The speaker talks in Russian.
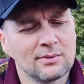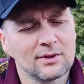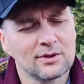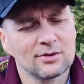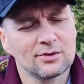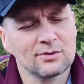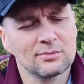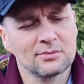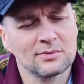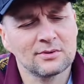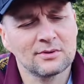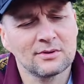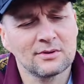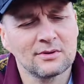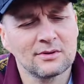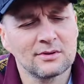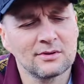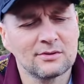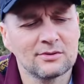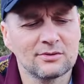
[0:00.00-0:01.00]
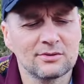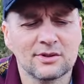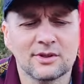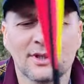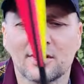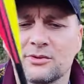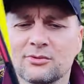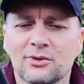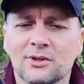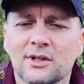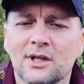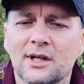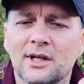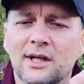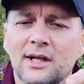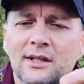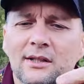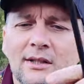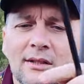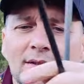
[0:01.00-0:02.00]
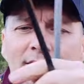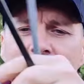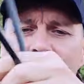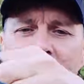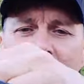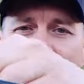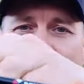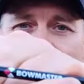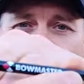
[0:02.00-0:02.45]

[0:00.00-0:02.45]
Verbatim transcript: Потом вот это вот какая-то